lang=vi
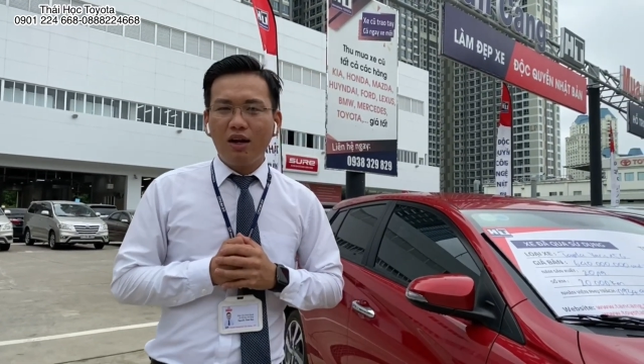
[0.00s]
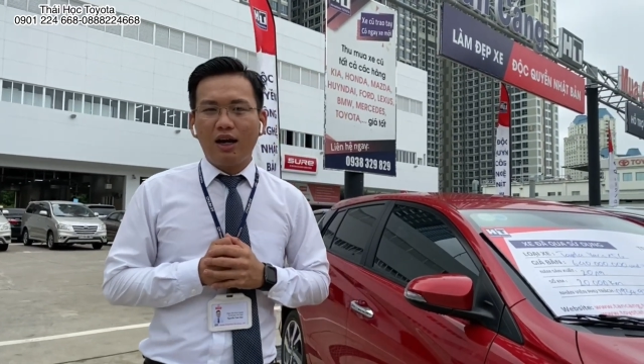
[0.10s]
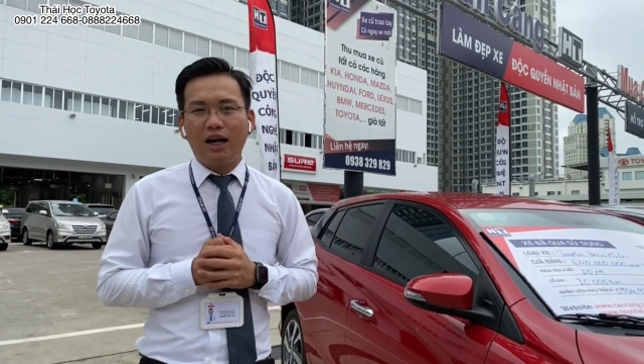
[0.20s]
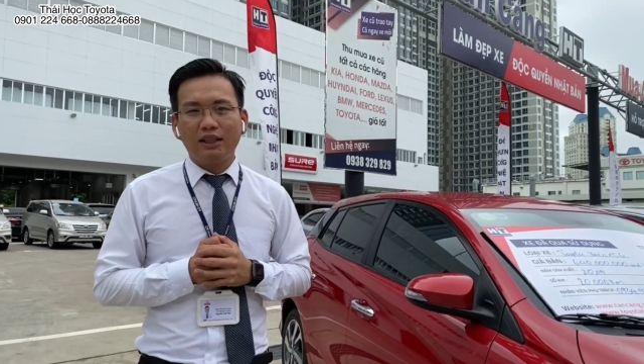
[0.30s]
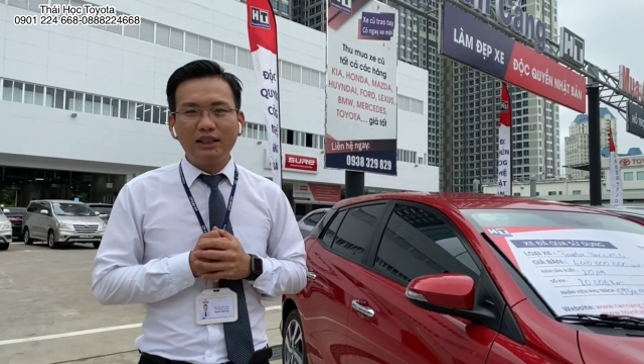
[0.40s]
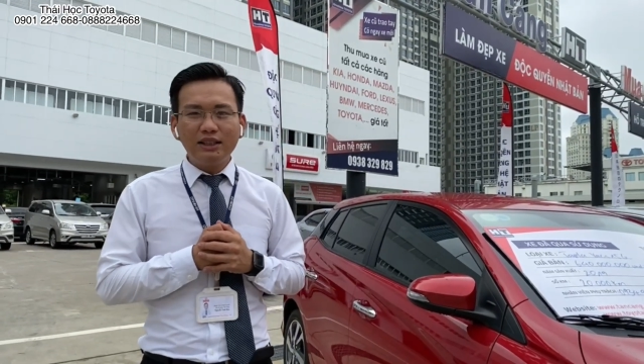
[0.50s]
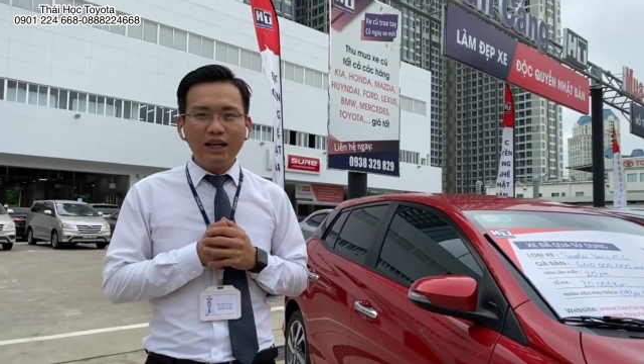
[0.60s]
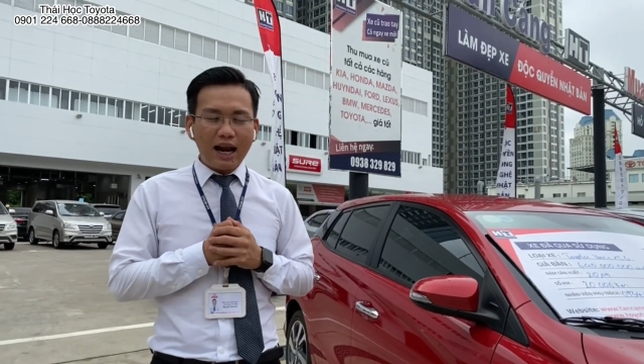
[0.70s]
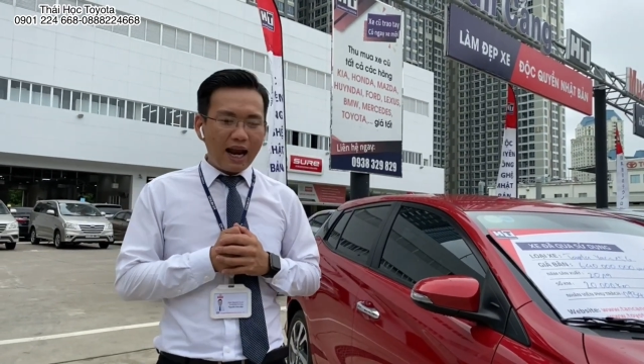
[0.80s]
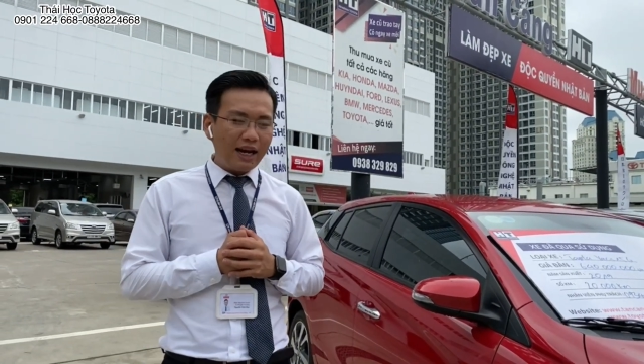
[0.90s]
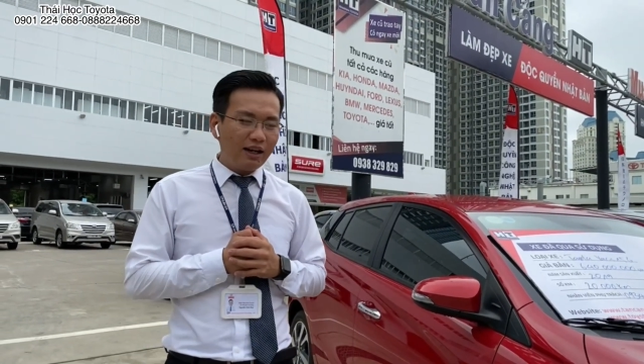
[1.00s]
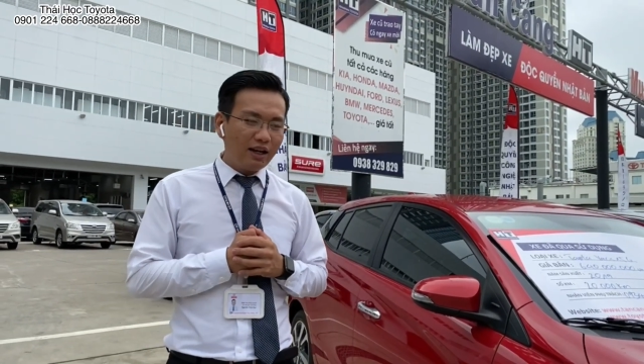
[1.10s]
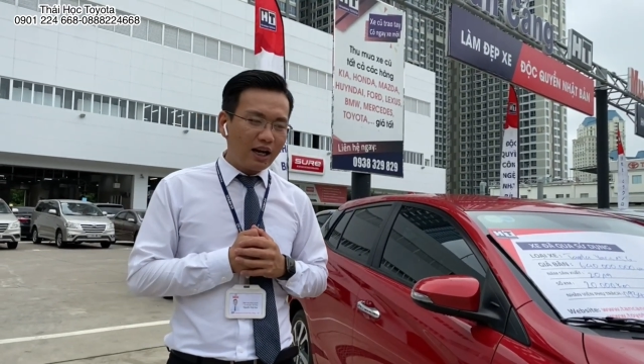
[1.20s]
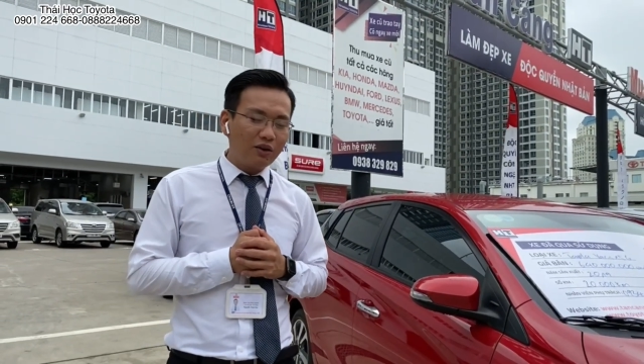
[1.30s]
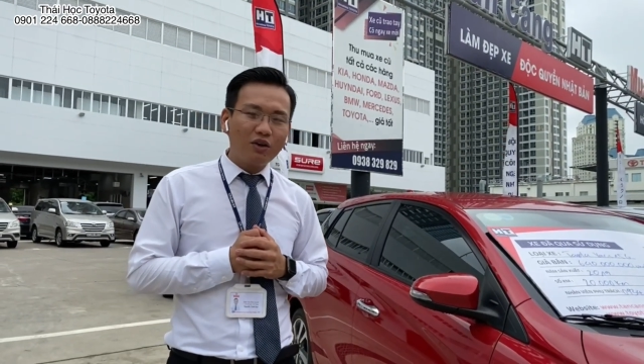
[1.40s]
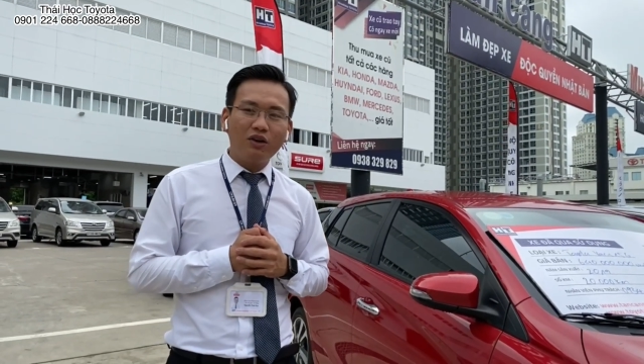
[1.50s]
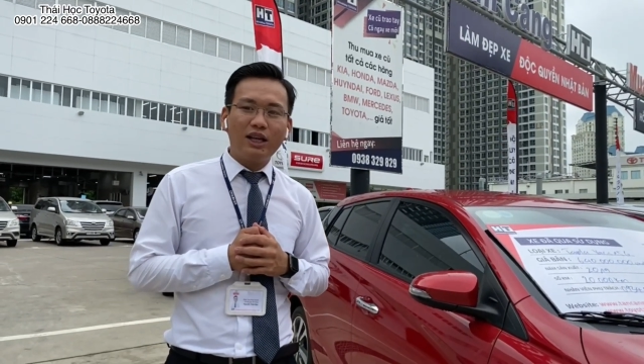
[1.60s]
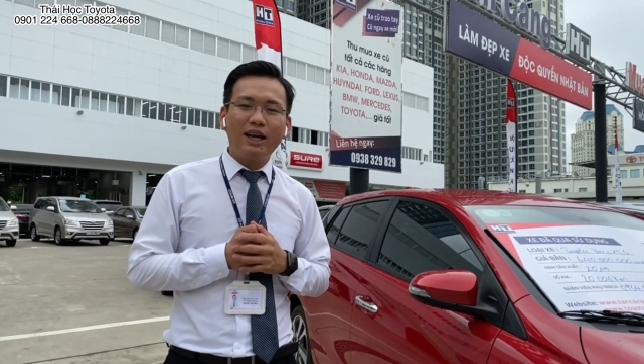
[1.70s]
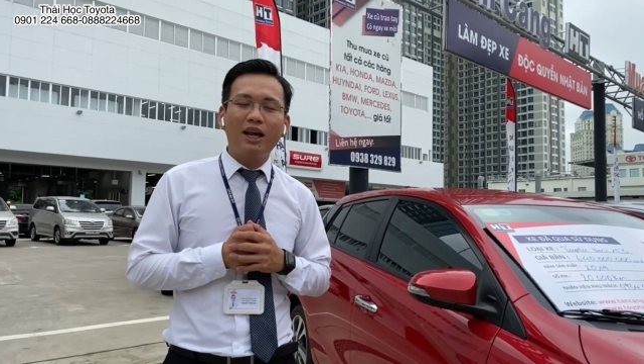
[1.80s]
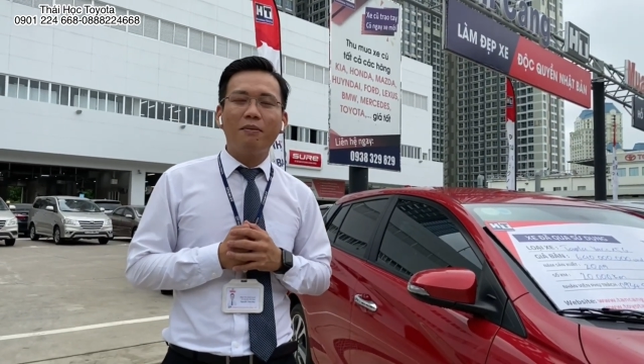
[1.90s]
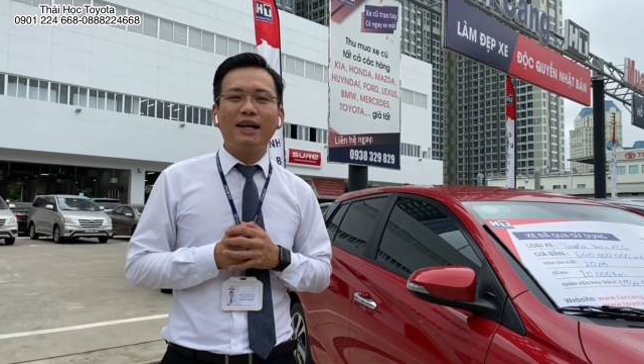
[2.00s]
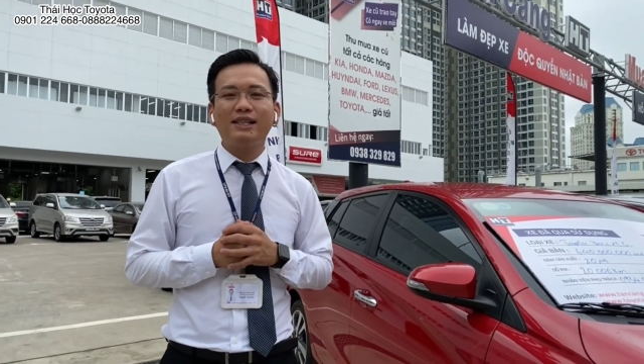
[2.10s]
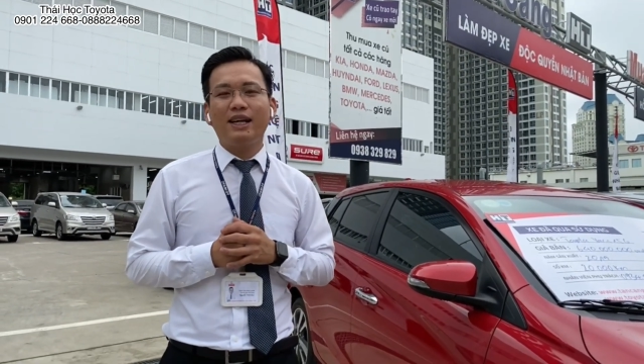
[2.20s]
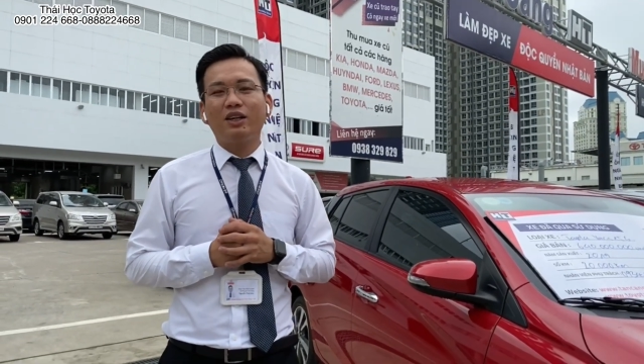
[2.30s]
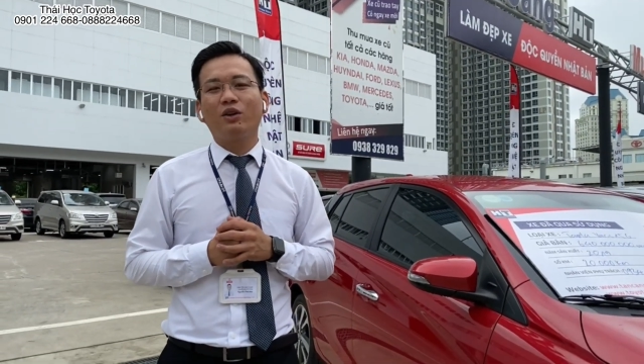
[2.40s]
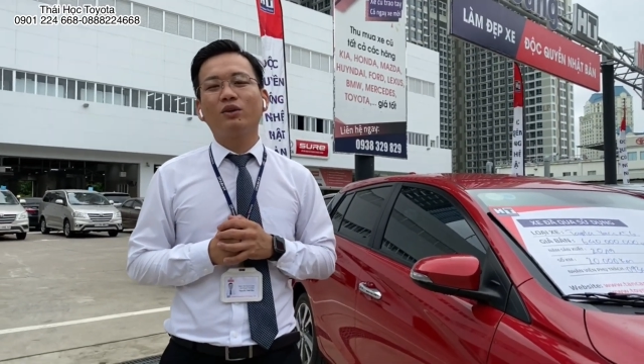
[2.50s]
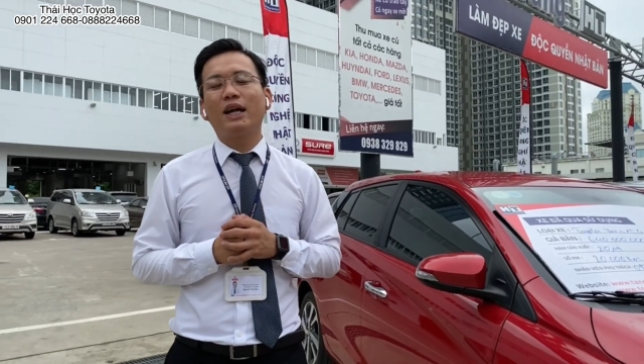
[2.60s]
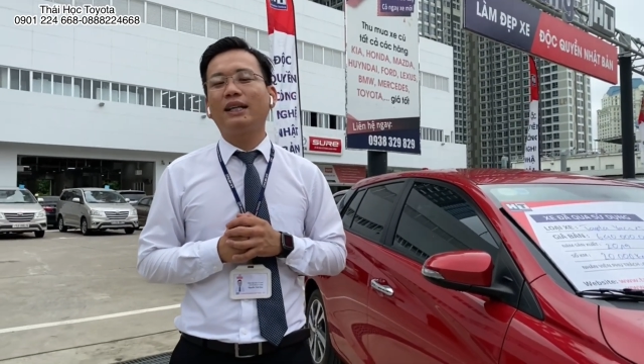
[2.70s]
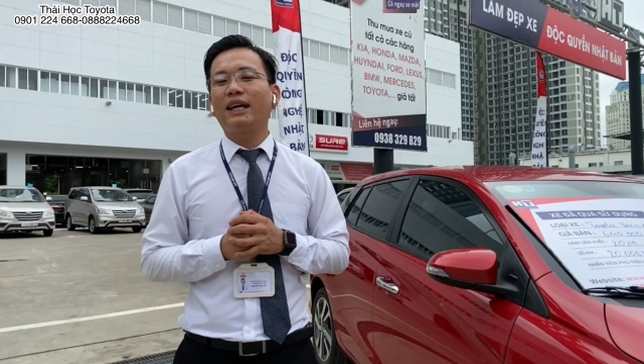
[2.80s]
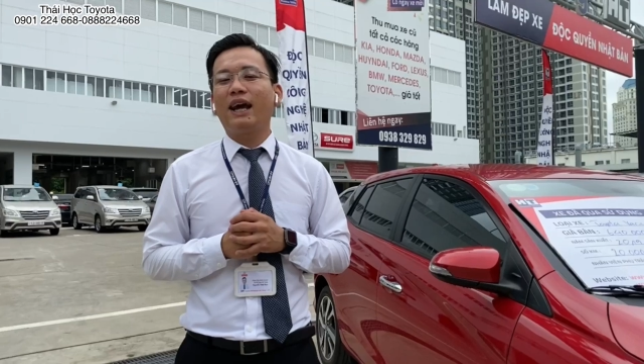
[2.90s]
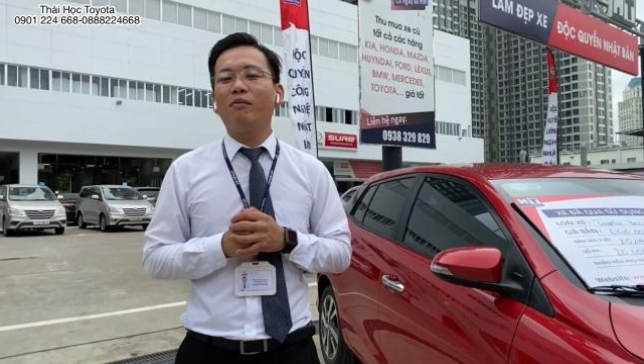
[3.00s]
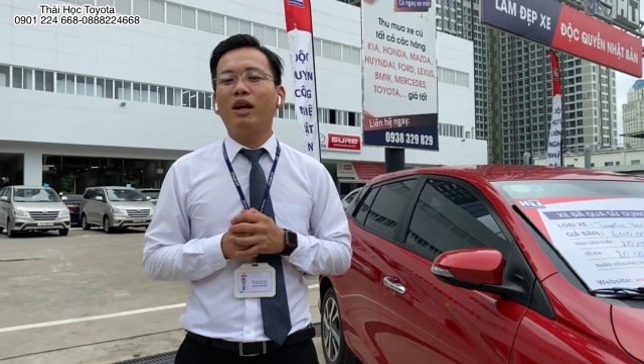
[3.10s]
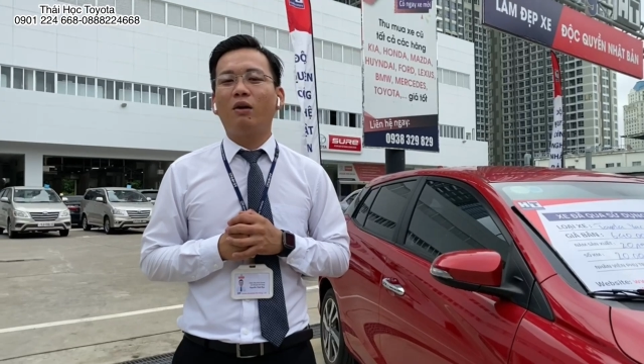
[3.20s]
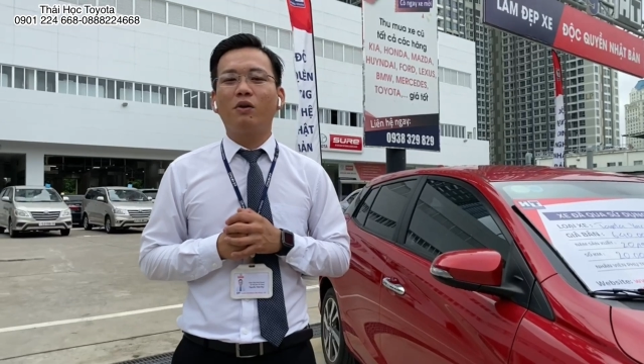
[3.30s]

À, thứ hai nữa là cô chú anh chị khi bán xe cho Toyota Tân Cảng bên Học,